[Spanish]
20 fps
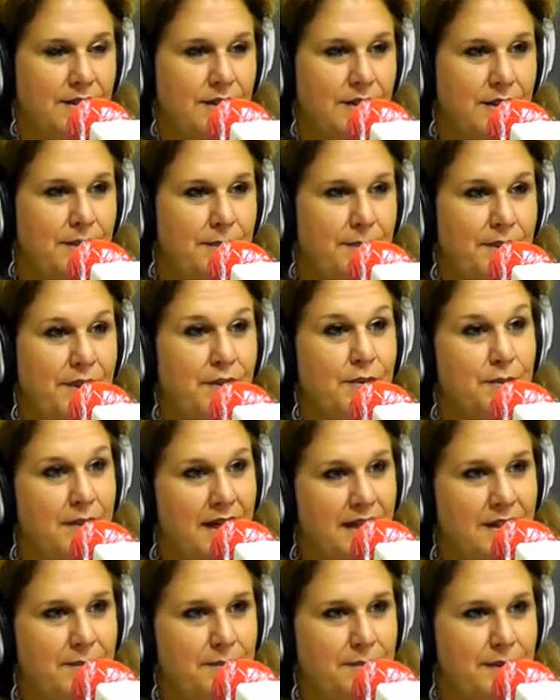pero más
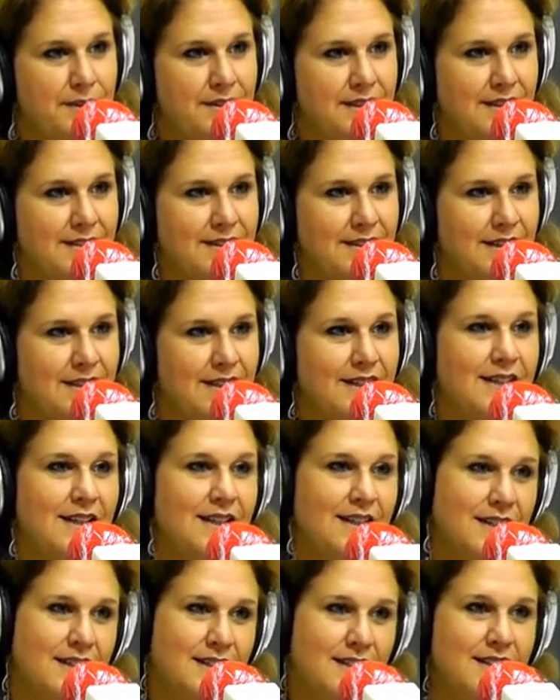importante es que el
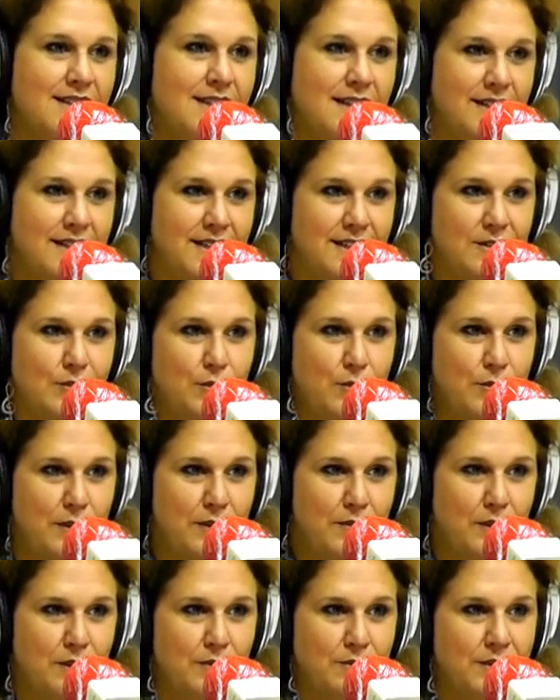artista quiera a su
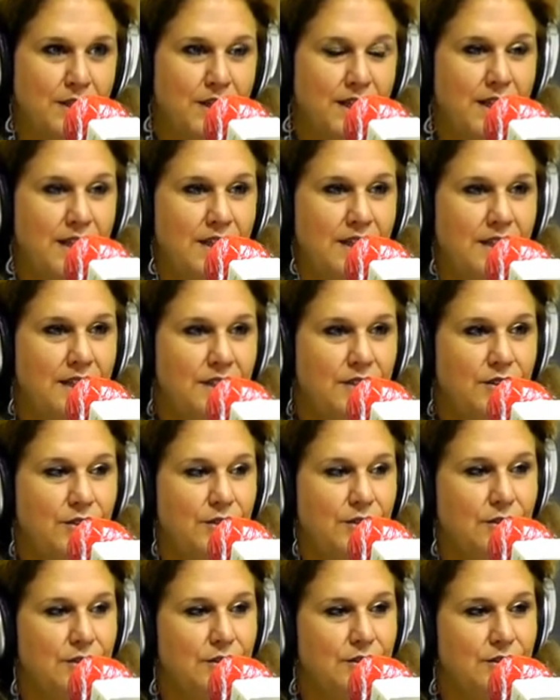pueblo. Y
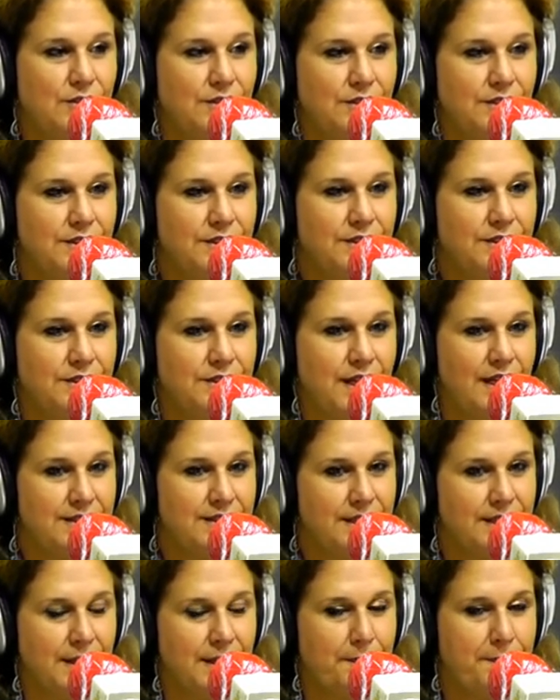yo, eh, a
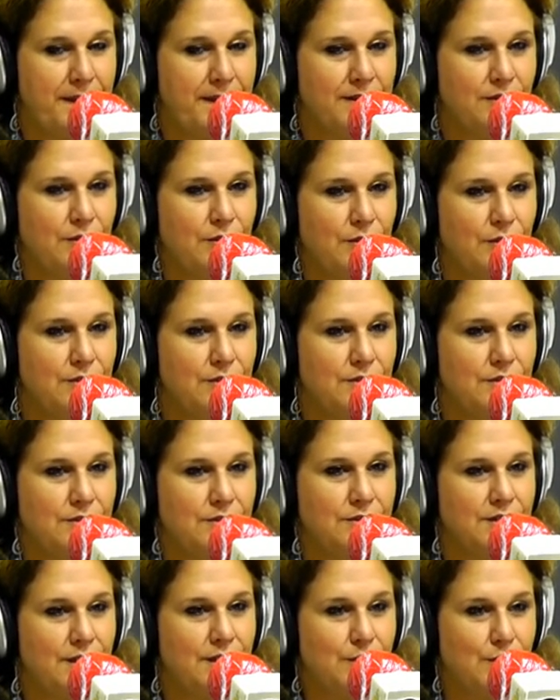ese respecto,
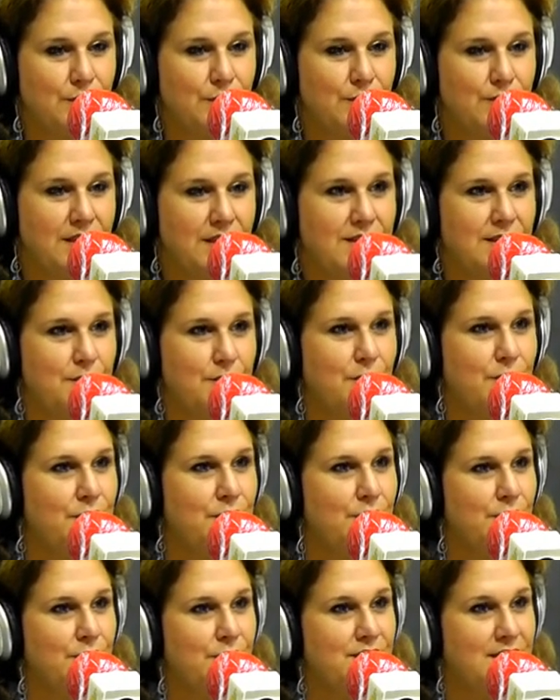tengo
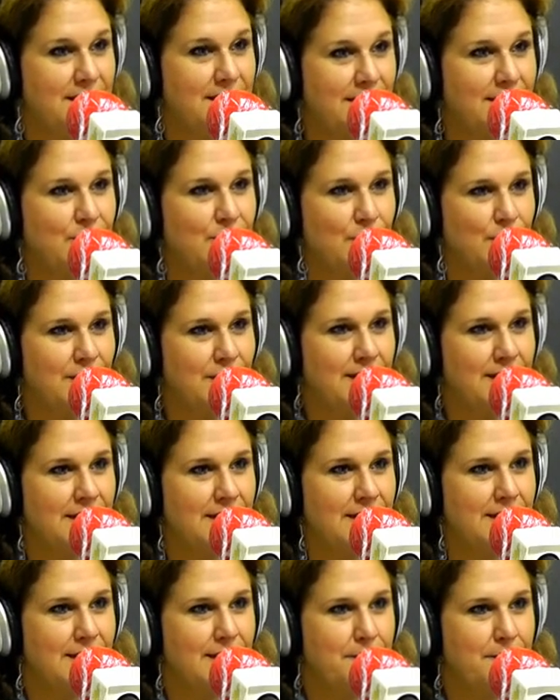testimonios directos de
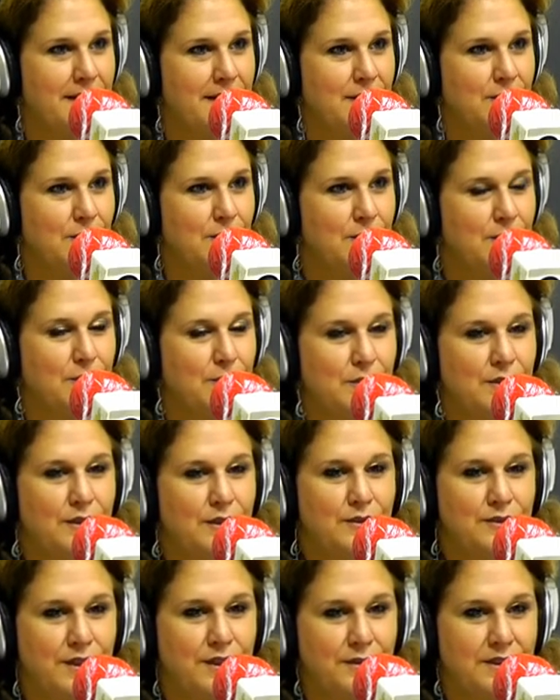él, de Paco, porque lo
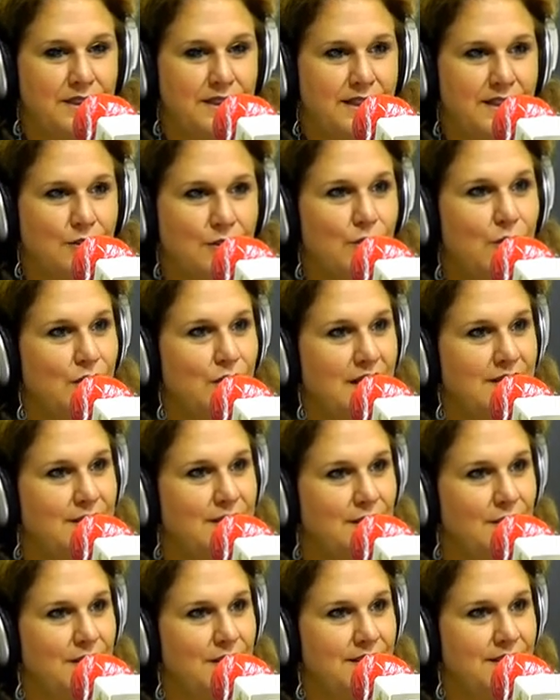entrevisté en dos
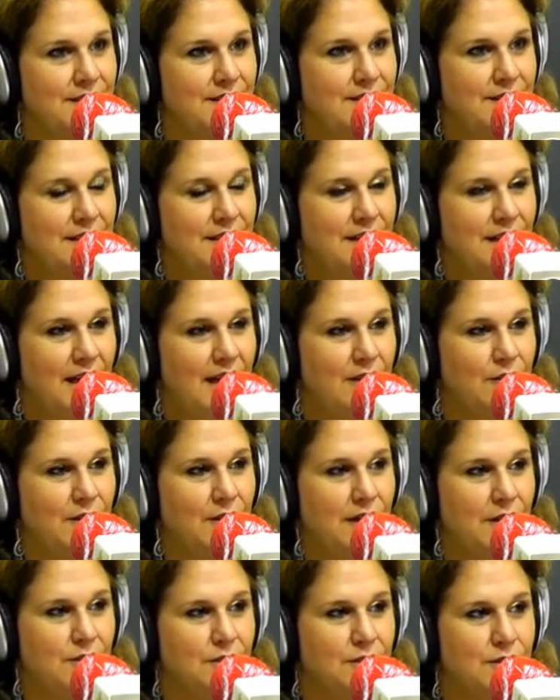ocasiones a lo
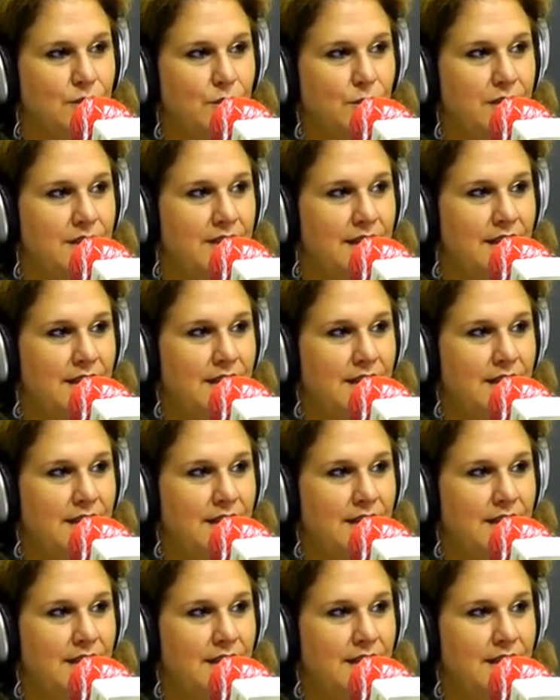largo de su vida.